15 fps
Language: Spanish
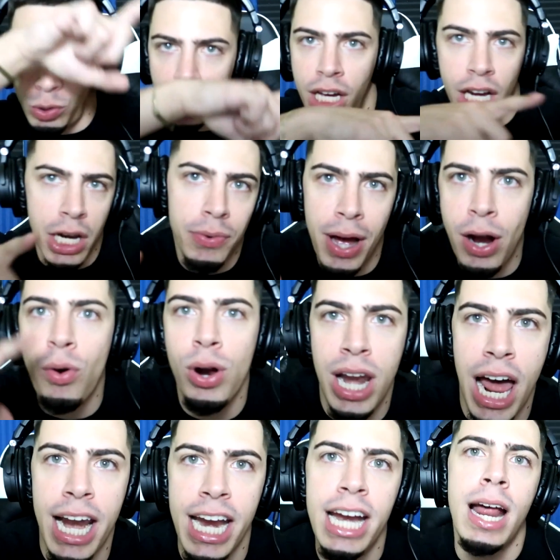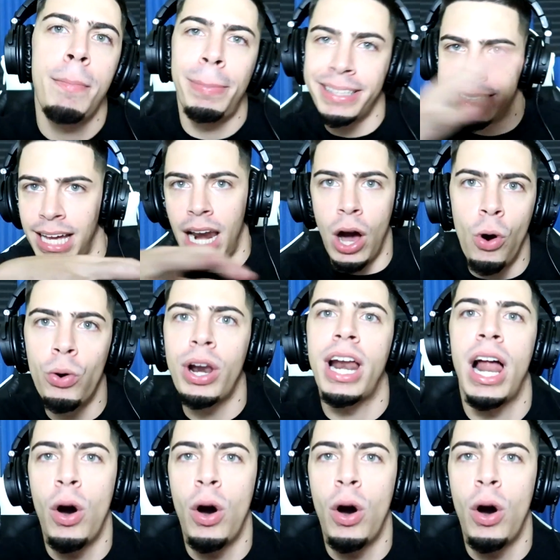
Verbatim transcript: Tú escribes algo en la arena, pasa la ola,